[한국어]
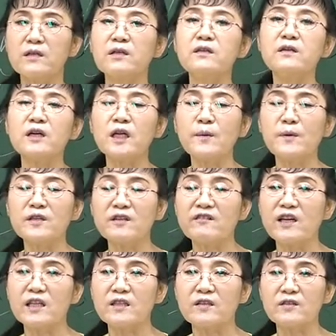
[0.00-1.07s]
더럽게 먹는다고
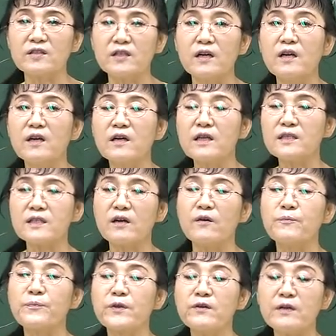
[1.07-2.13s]
얘기했던 거죠.
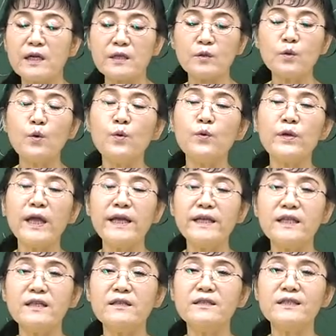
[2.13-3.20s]
그래서 우리가 똥에
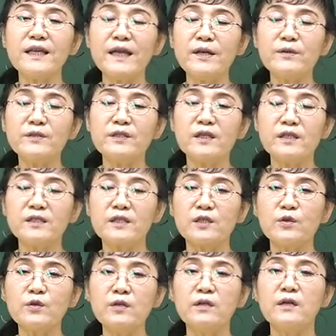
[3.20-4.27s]
있는 세균성
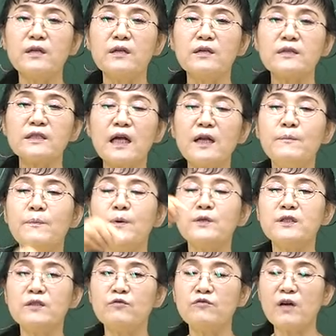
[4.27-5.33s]
이질균을
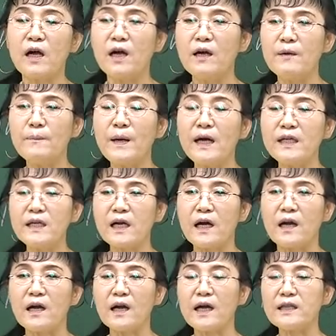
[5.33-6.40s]
살포시 누가
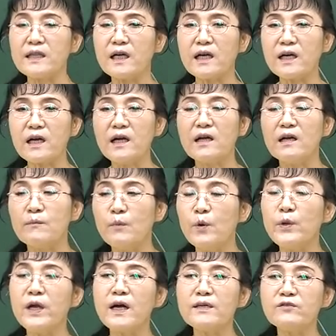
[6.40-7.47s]
파리가 갔다가
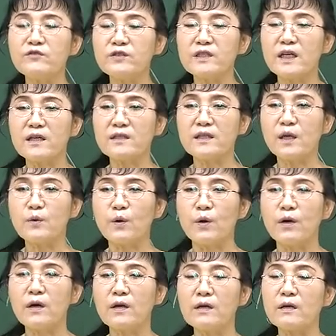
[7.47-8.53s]
모양 숫자
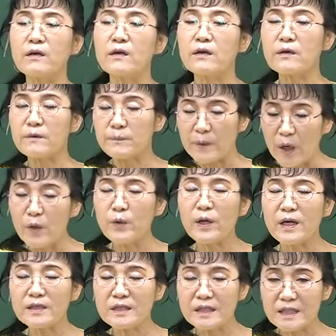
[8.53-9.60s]
그대로 그
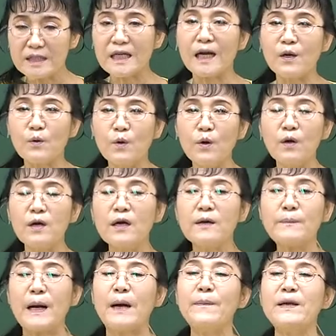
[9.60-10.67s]
변화시키지 않고
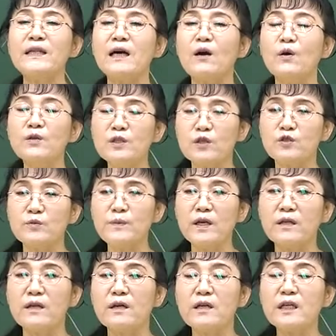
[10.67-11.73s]
밥에다가
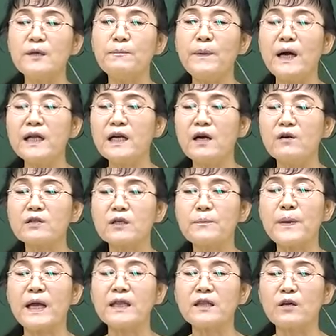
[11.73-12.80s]
얹어주면 이 파리가
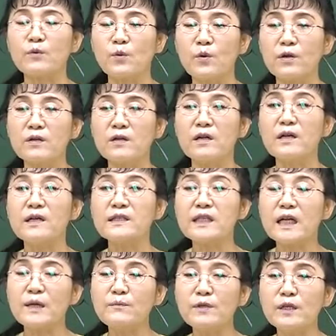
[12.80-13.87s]
거기서 뱉어놓은 거를
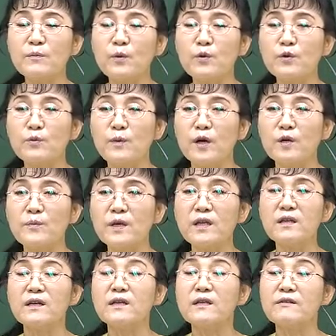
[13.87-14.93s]
사람들이 모르고
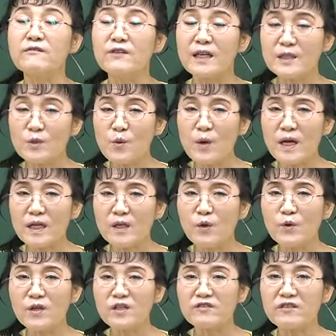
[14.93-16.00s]
먹으면 우리가 소화기를
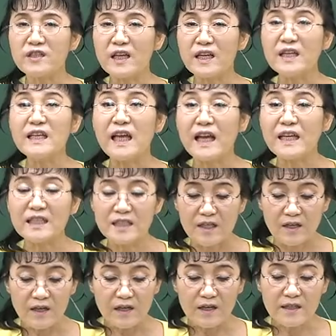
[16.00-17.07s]
옮길 수 있다 이
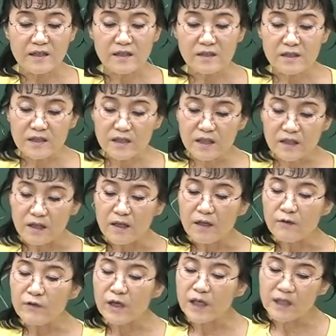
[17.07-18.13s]
얘기죠. 그래서 뜻은
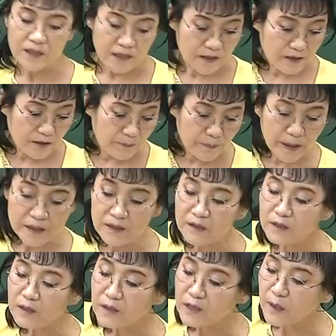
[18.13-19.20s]
우리가
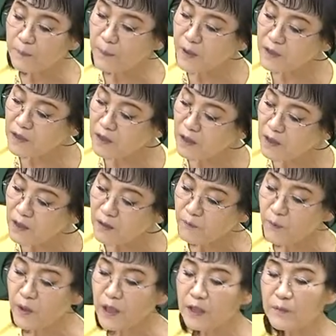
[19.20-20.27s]
기전파는 첫 번째
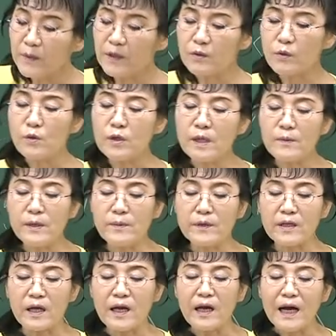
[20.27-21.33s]
보게 되면 동그라미
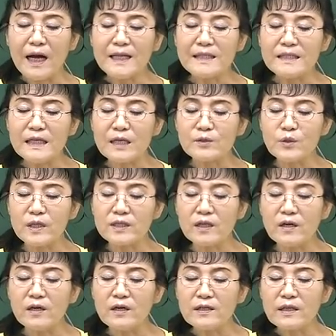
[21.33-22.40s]
1번에 한
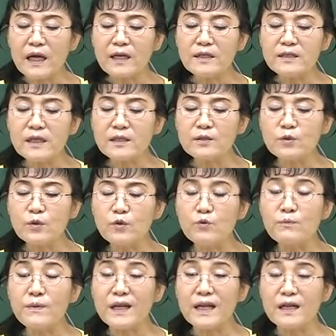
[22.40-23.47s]
장소에서 다른 장소로
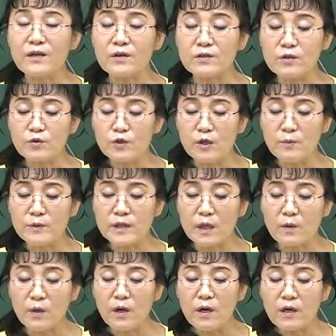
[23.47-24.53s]
운반하는 거죠.
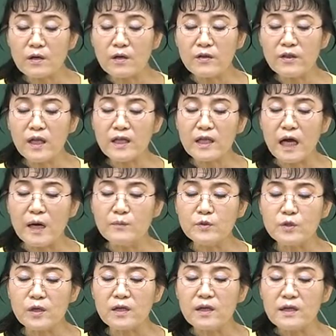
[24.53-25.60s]
중요표시하고. 그런데 다음
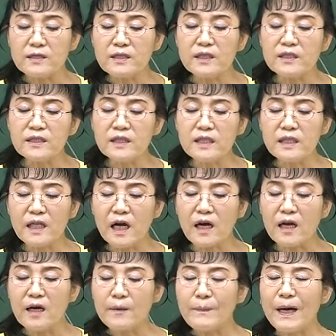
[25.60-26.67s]
줄
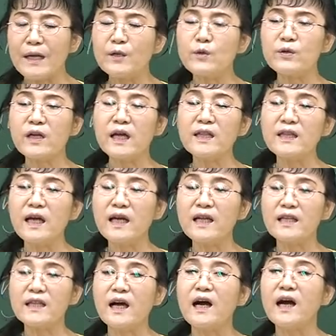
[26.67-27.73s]
증식이나 발육을 한다 안
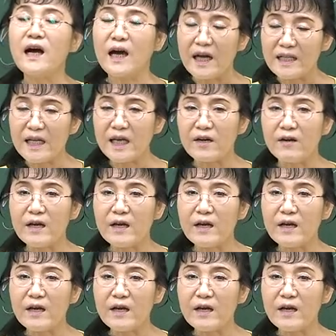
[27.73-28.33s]
한다 안 해요.